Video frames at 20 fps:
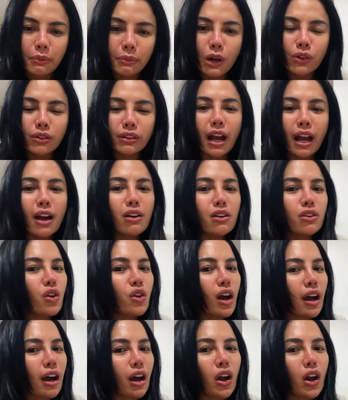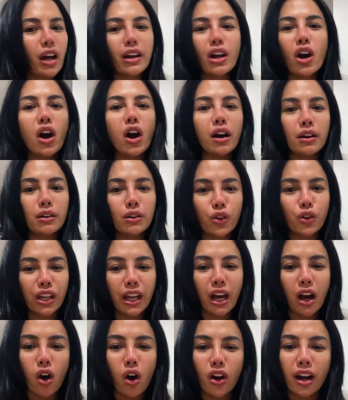baru tahu gue kalau ada
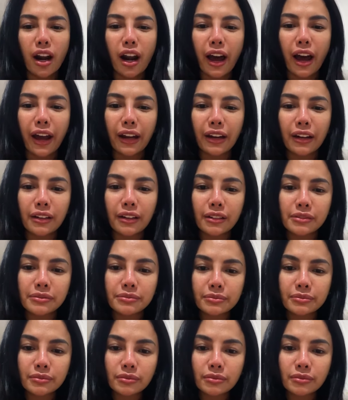rukiah online